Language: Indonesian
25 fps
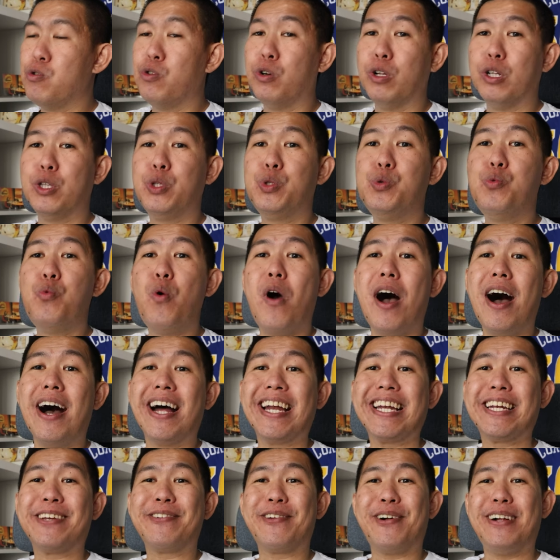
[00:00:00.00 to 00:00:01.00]
unggul
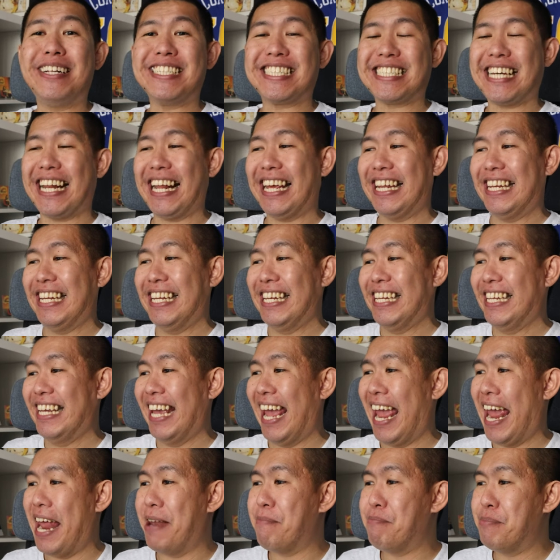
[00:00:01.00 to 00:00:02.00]
2-0 sekarang ini di
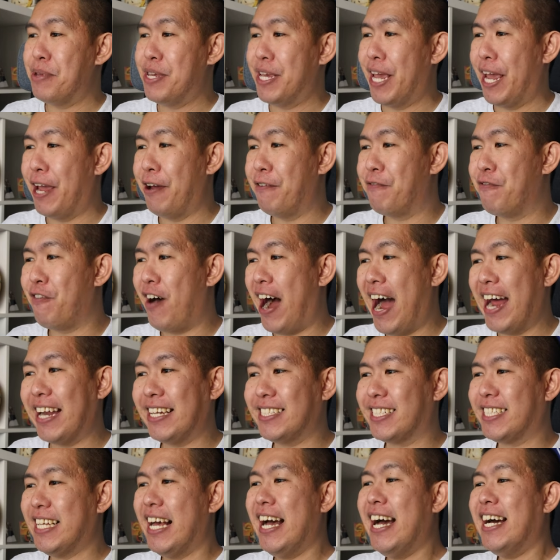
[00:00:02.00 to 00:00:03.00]
NBA
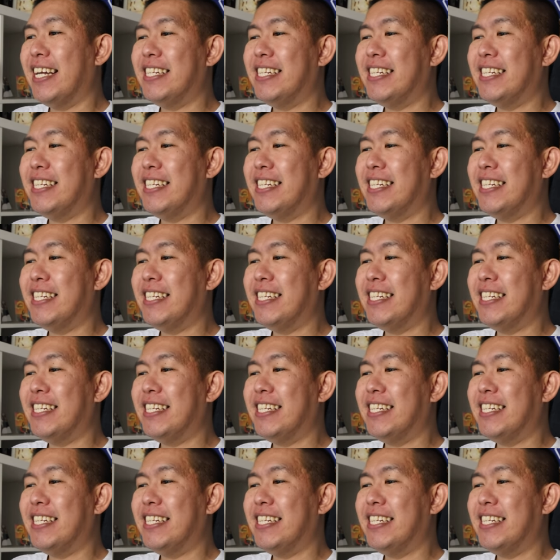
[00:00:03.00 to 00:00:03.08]
Finals.